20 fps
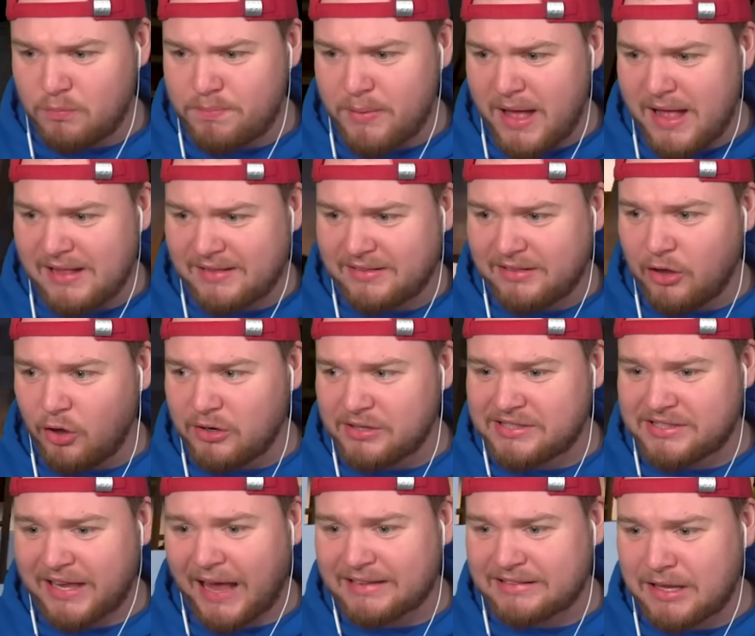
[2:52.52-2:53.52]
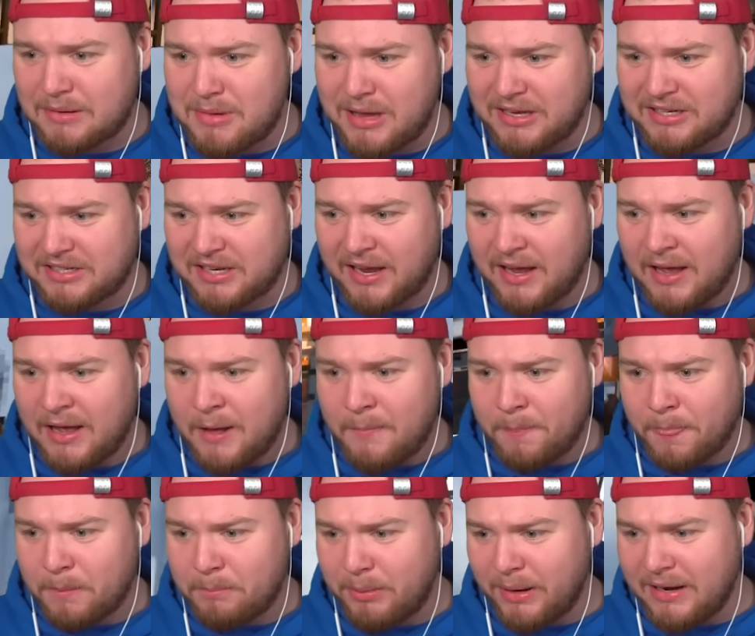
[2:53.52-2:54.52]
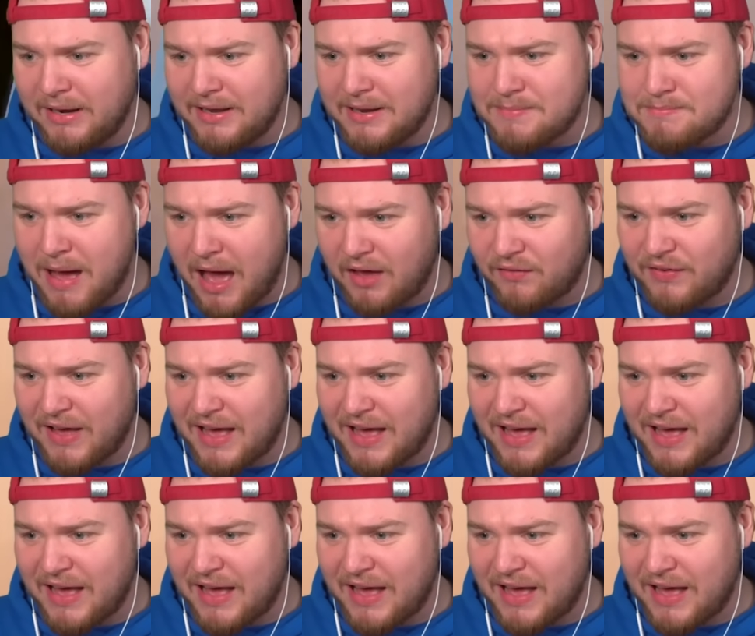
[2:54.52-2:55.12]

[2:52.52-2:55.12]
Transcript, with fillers: du Bild, los, rette mich! Billy, mach